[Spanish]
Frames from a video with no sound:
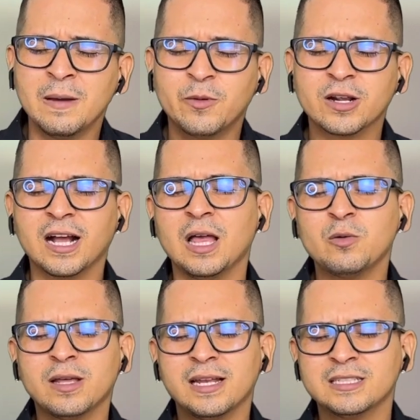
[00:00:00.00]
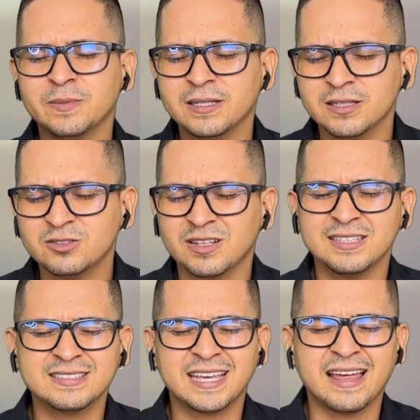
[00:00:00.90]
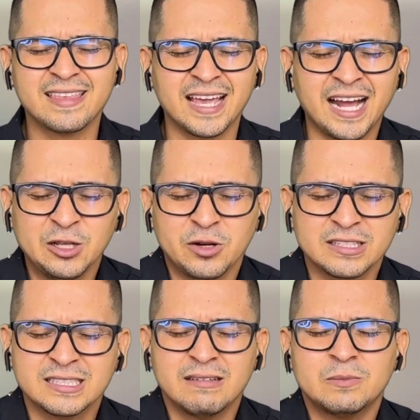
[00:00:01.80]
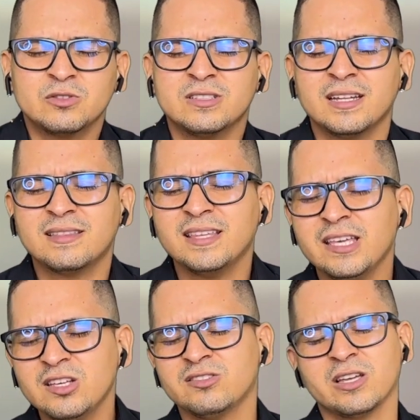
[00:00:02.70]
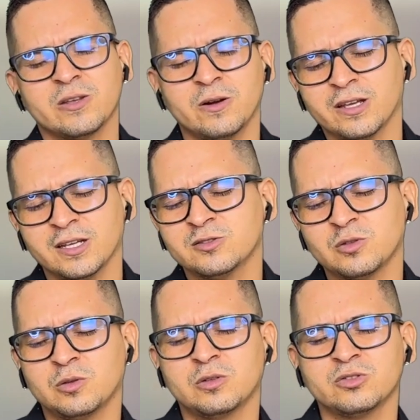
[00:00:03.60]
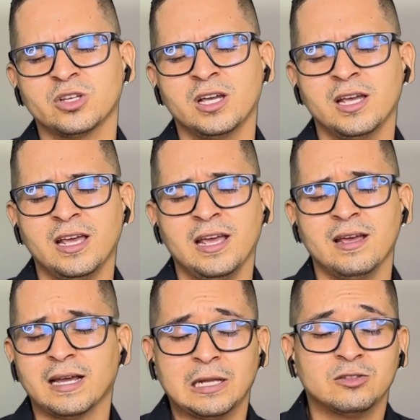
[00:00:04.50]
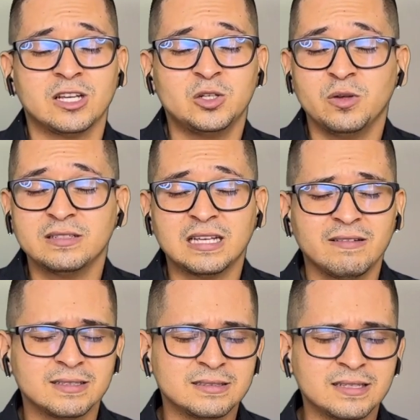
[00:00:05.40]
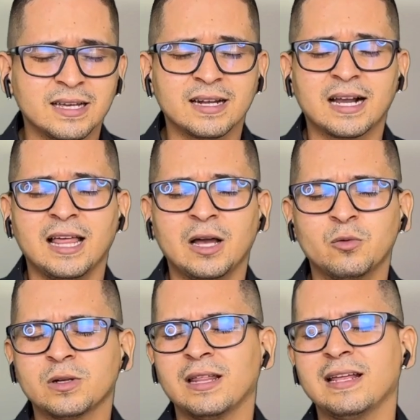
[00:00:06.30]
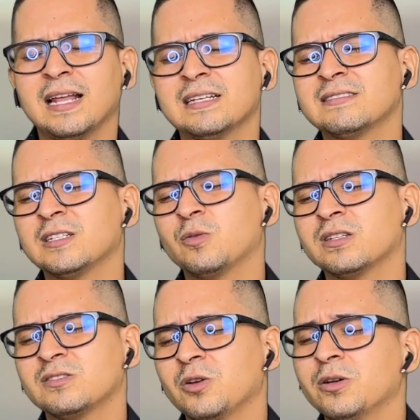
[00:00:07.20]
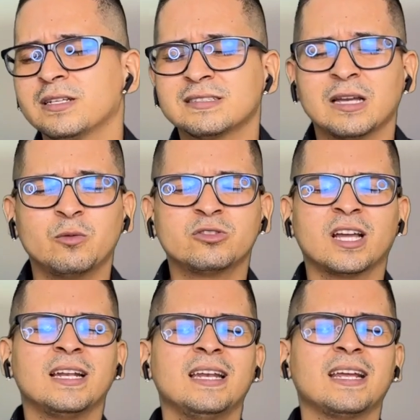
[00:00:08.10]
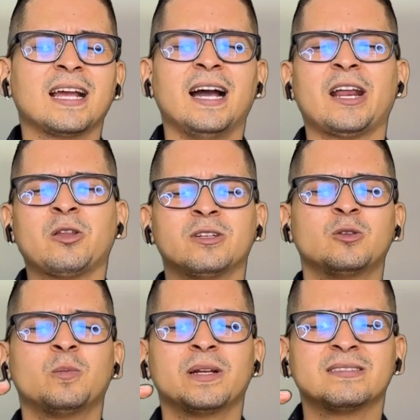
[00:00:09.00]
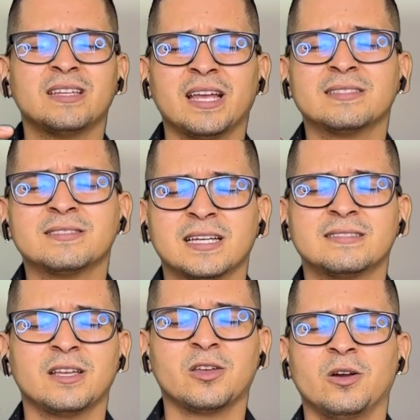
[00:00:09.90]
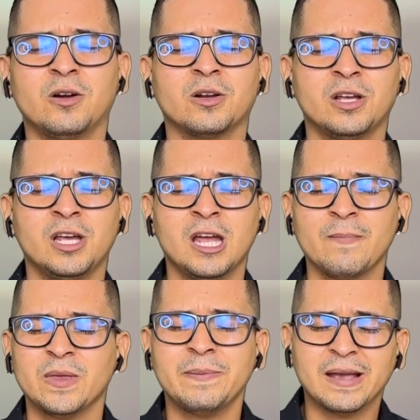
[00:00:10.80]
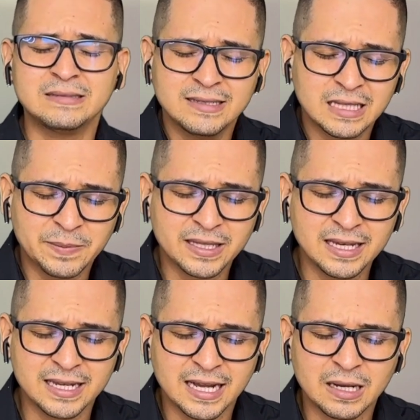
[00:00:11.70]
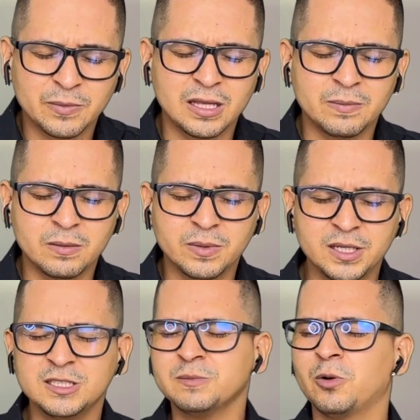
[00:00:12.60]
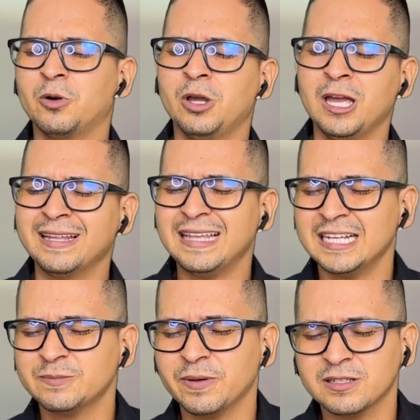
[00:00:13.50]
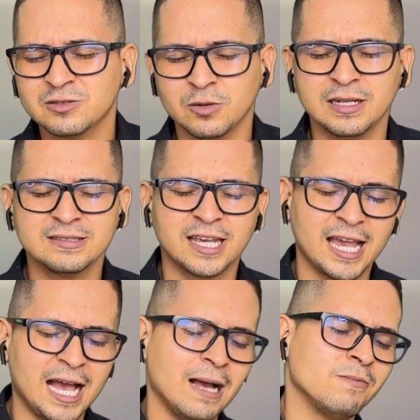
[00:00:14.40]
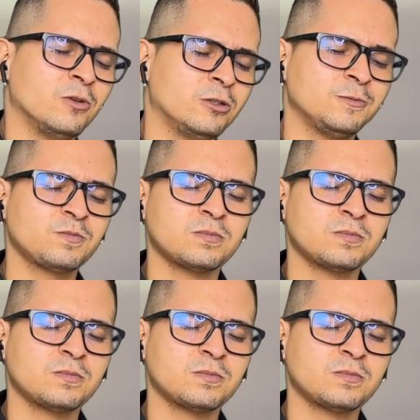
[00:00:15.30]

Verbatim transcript: por cada una de las bendiciones que a diario recibimos de ti, Señor Jesús que nos ayudes a vencer cada una de las situaciones que buscan alejarnos de tu presencia, Señor, y me hacen también alejarme de mí mismo, de las personas que amo.